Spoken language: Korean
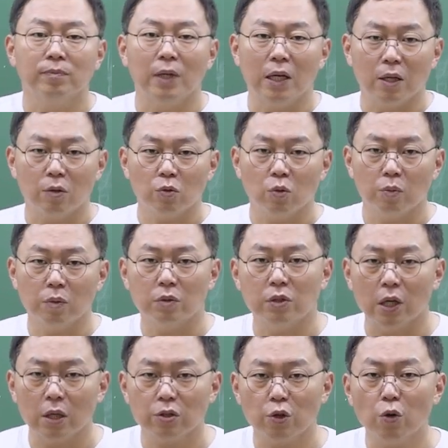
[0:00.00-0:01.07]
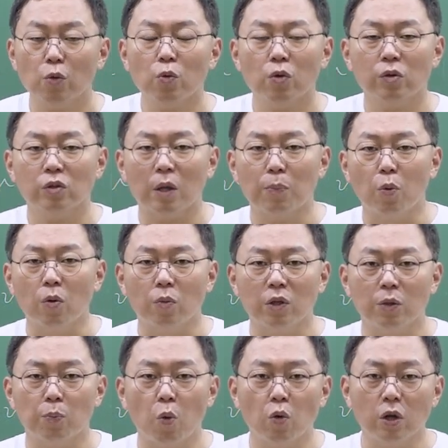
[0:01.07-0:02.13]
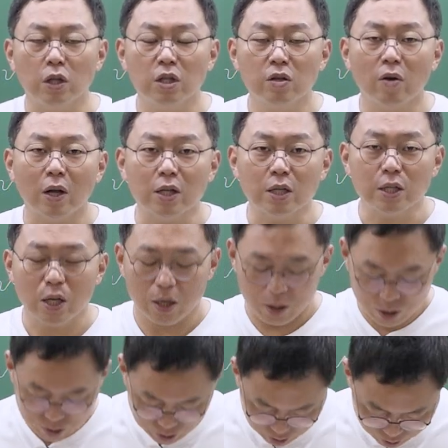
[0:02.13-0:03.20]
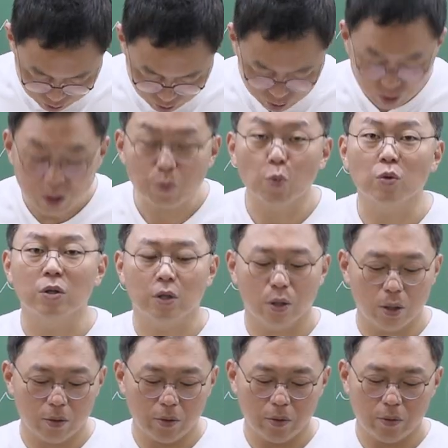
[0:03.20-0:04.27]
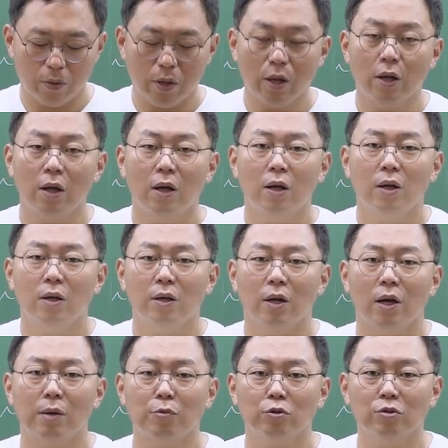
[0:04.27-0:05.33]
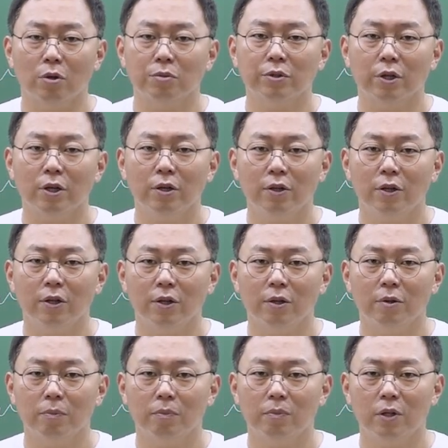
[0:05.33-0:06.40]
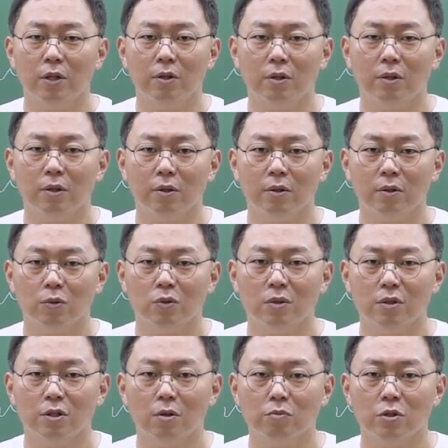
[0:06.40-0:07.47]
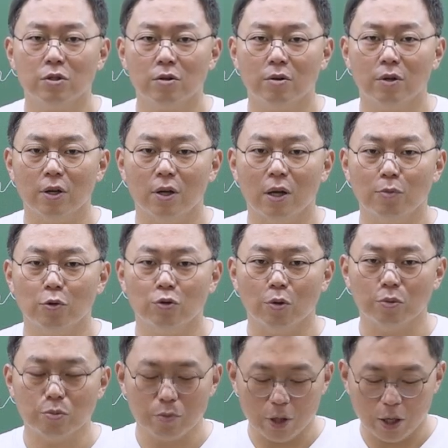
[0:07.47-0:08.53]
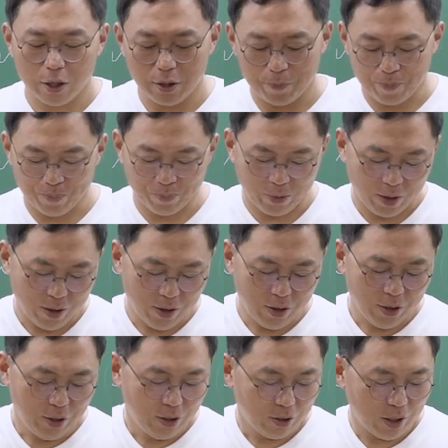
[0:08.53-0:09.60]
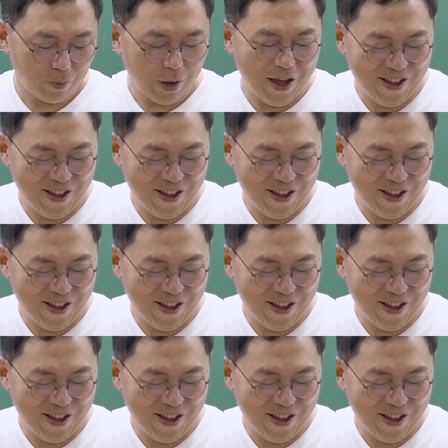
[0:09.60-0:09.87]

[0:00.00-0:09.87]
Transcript: 아이게또뭐 제가 써온 걸딱 보고 있는 거 아니냐 제가 이렇게 이렇게 보니까 그래서 네, 아무것도 없어요 예, 빈 시험지죠 예, 아무것도 없습니다 그다음에